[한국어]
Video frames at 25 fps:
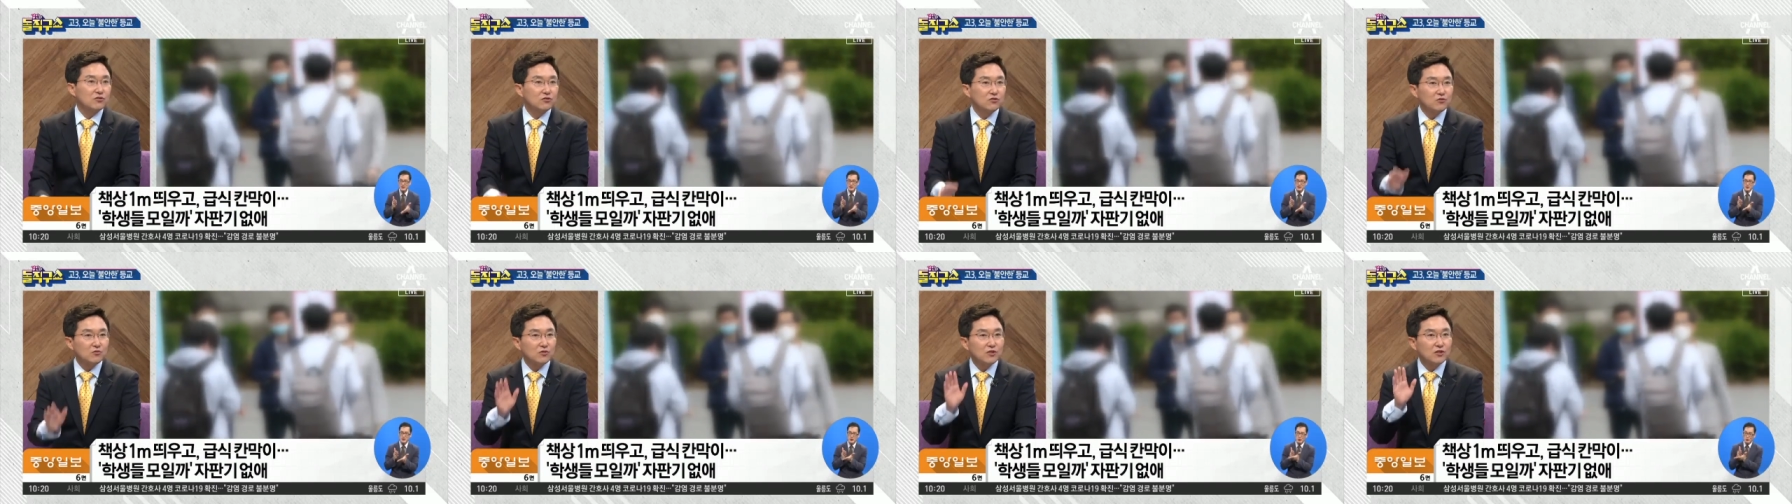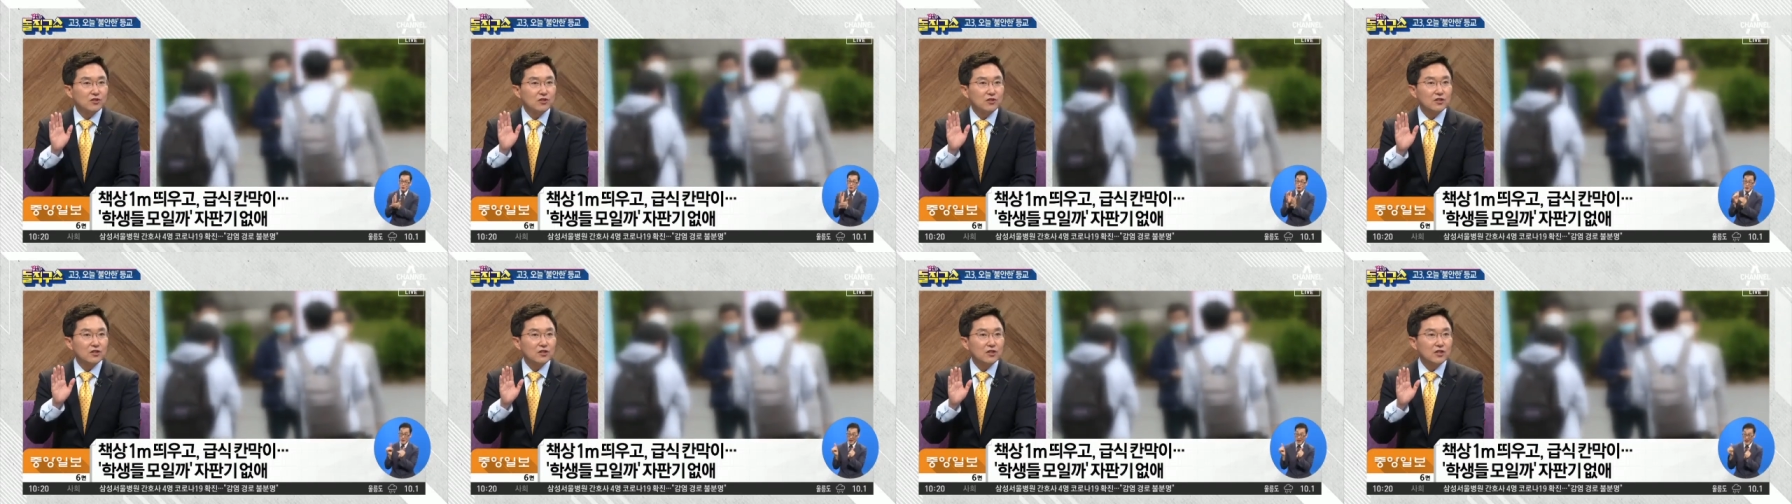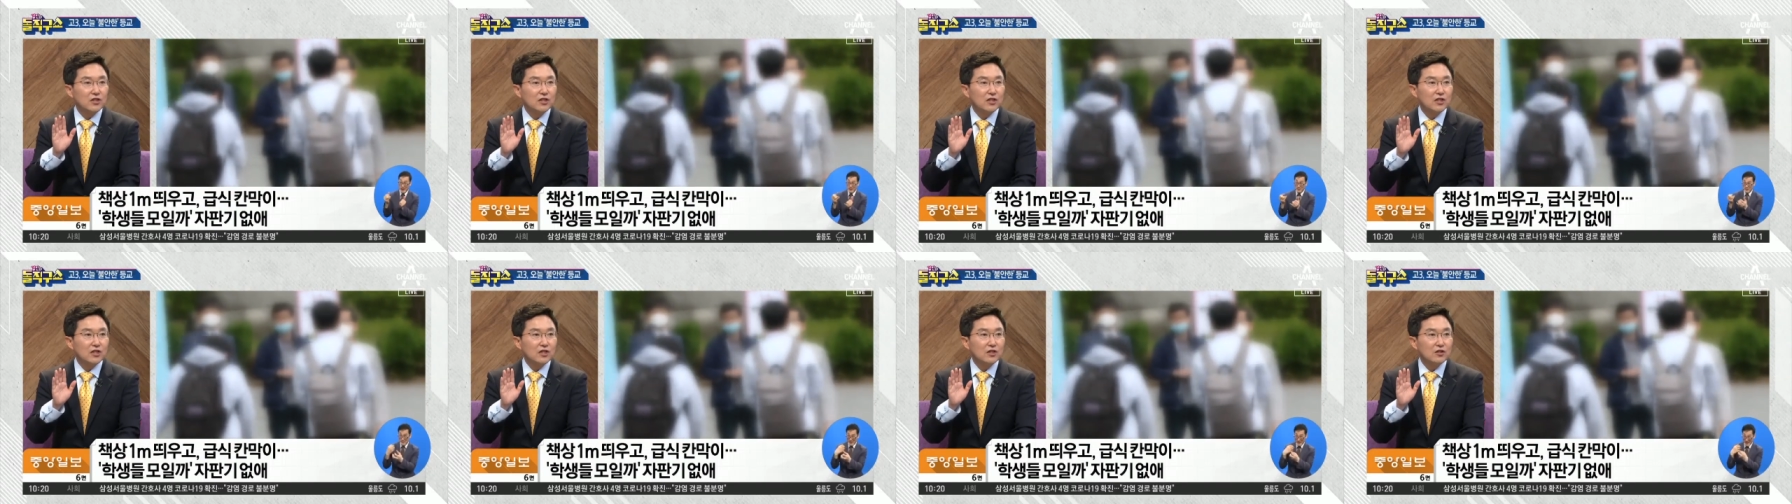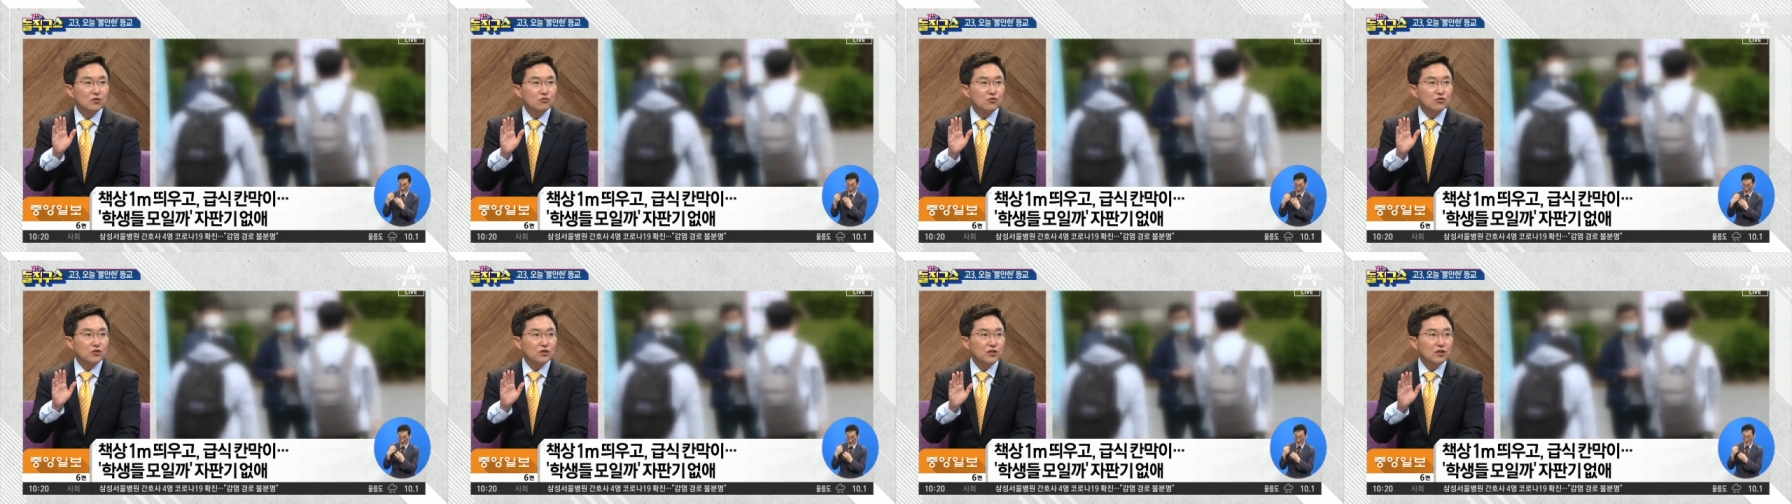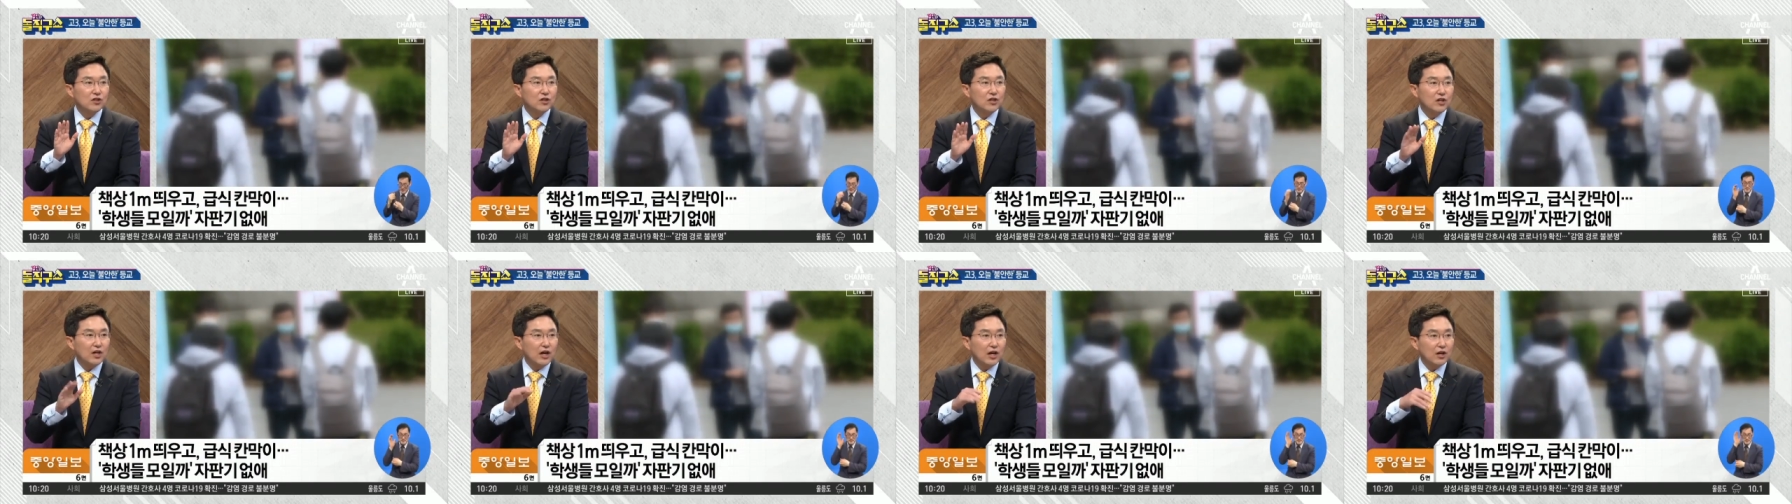정말
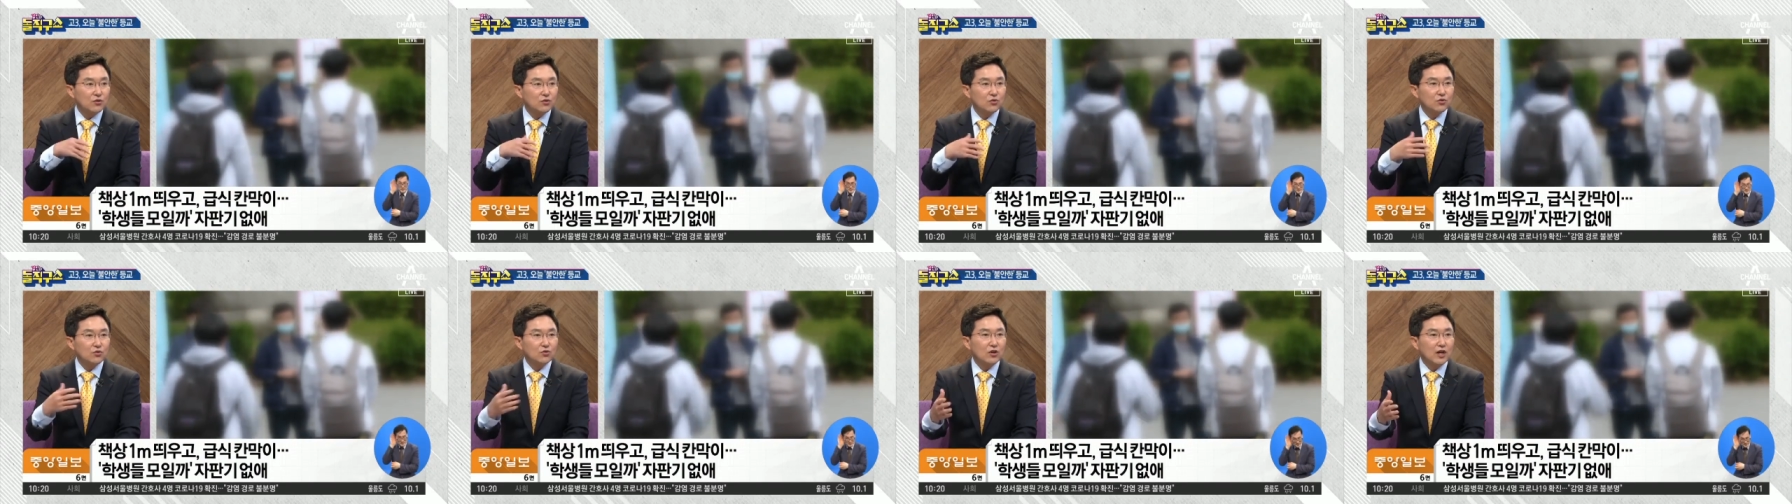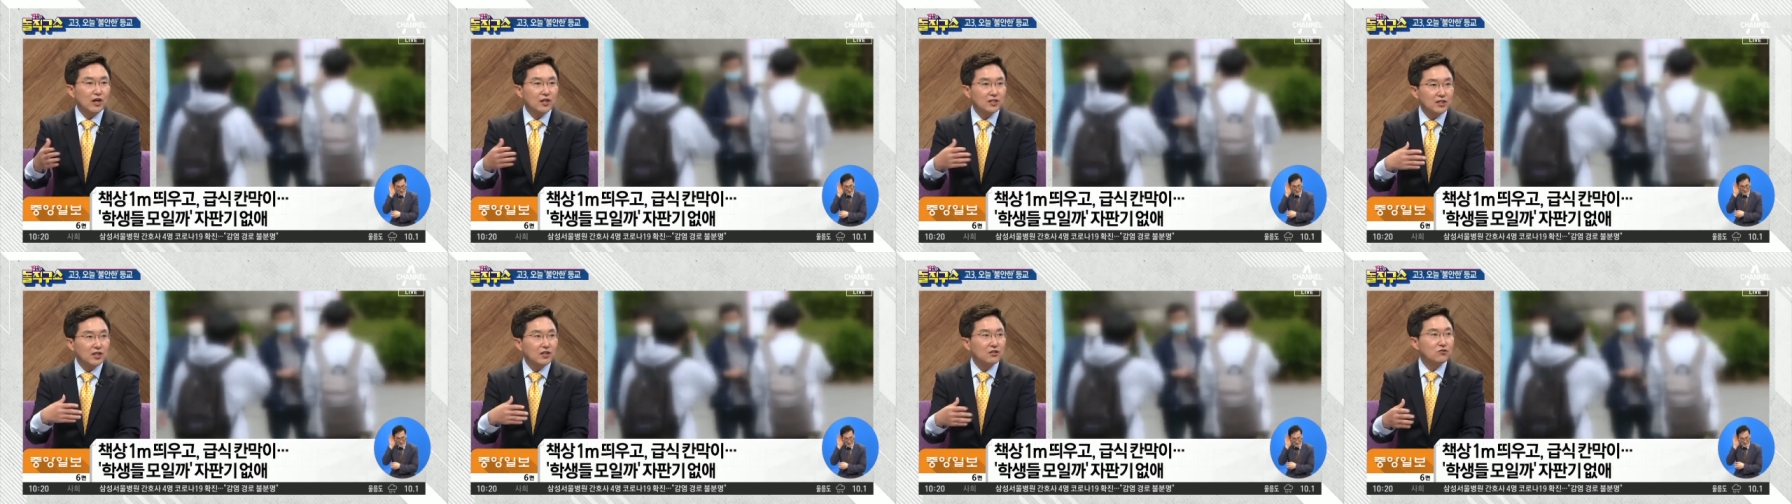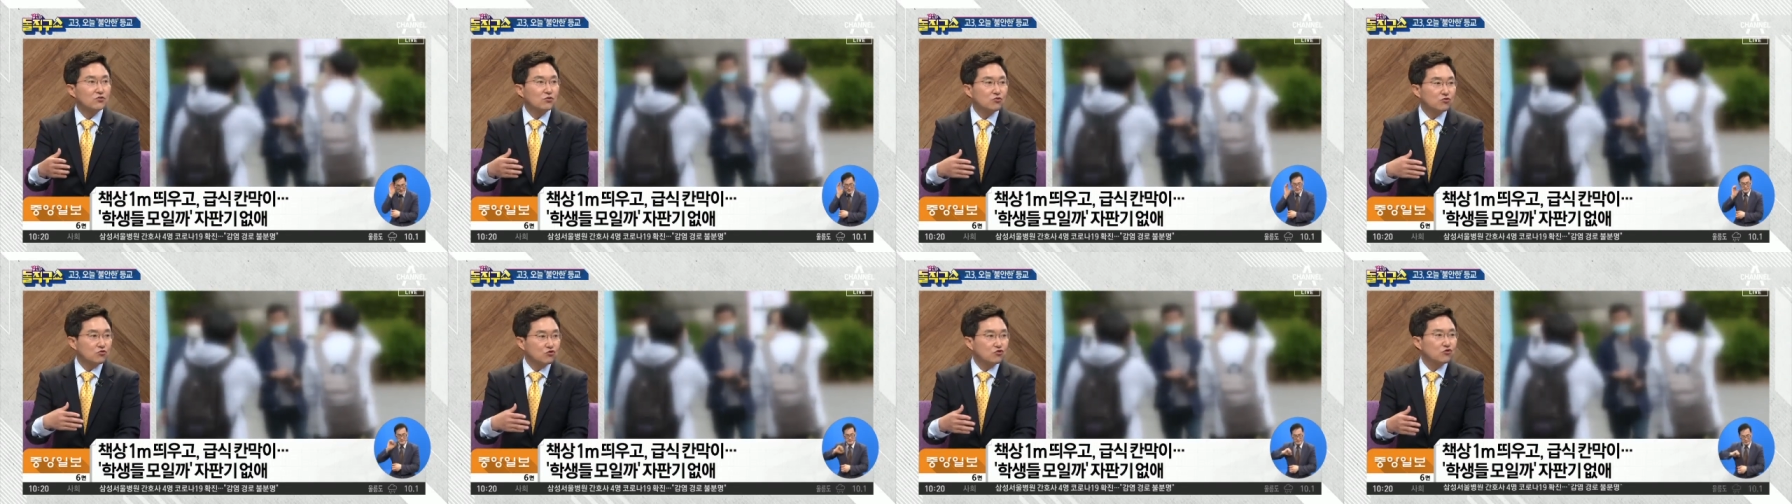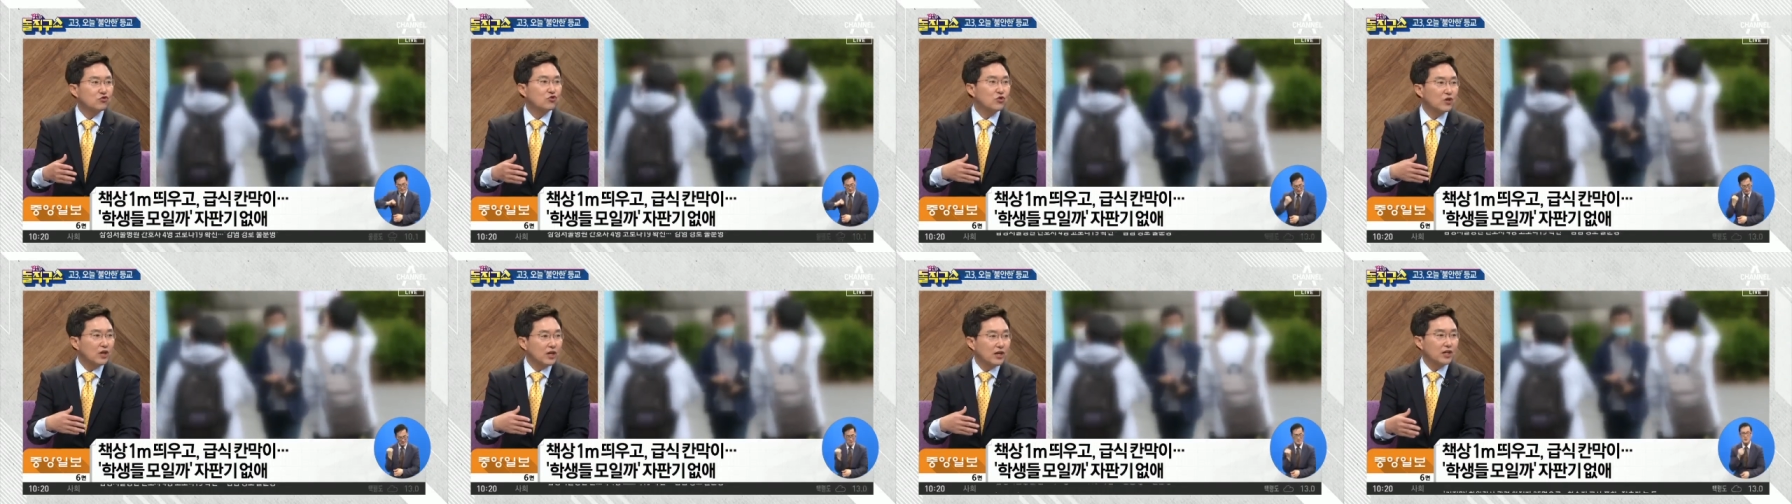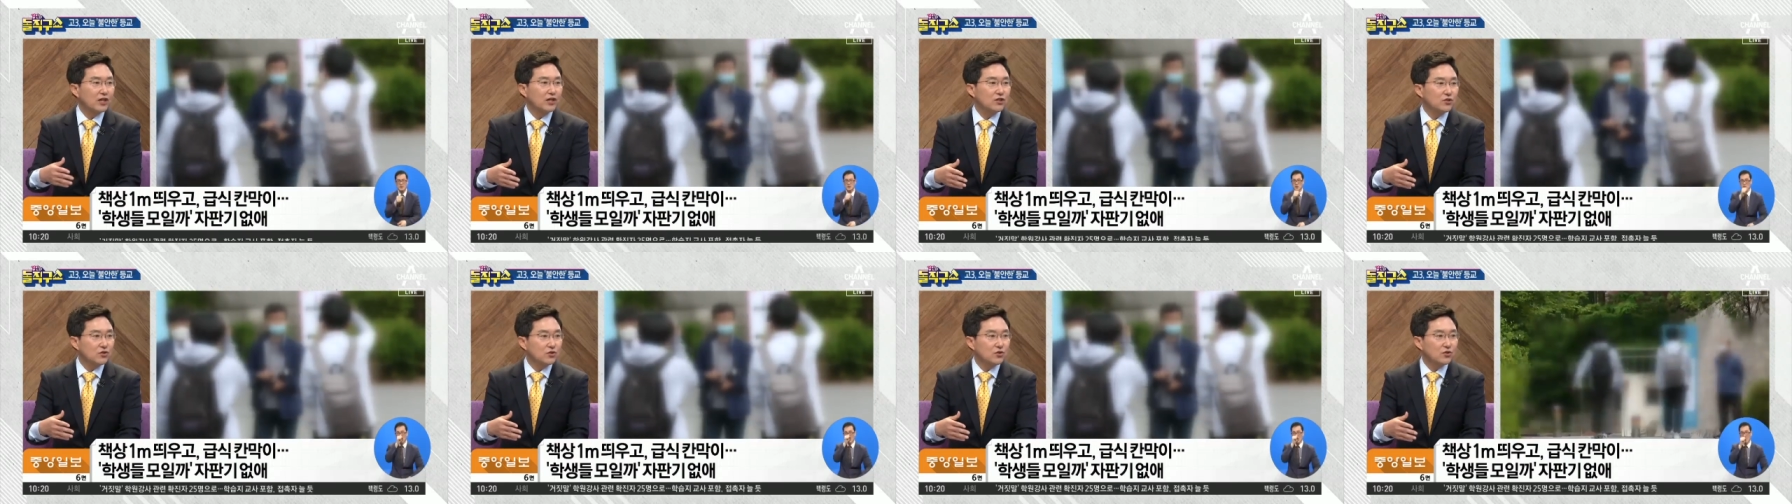우리가 학교 학사 일정도
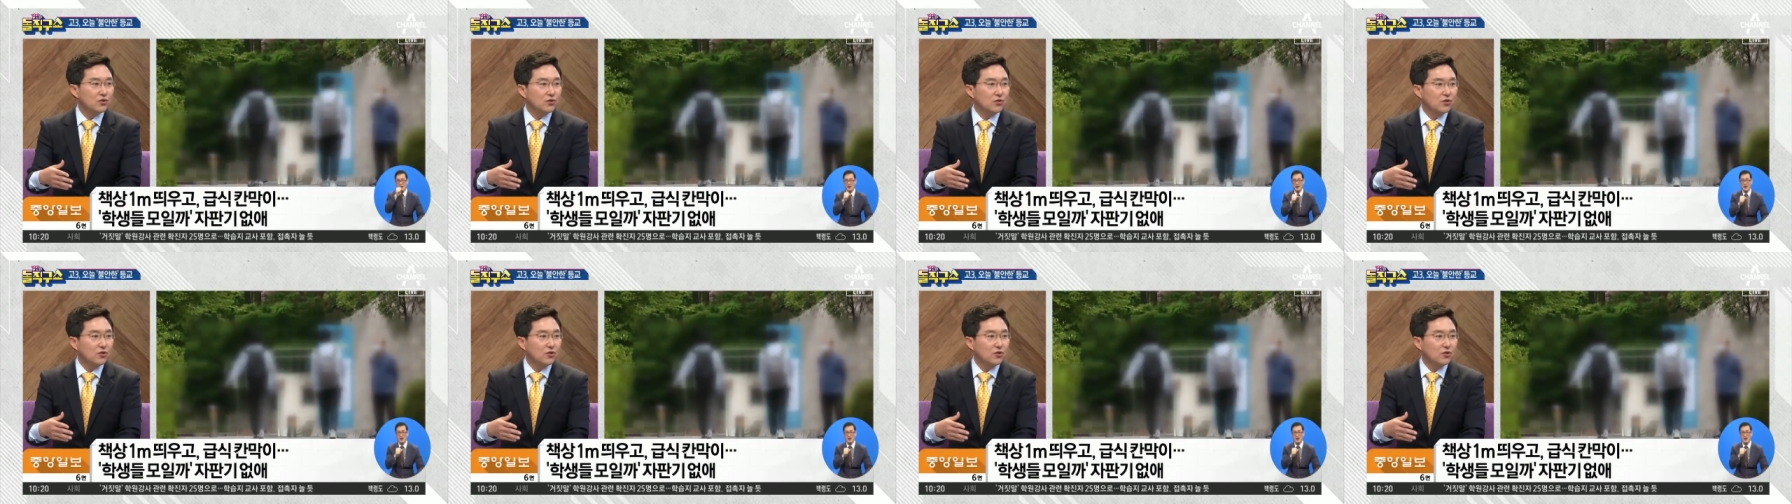중요하겠죠.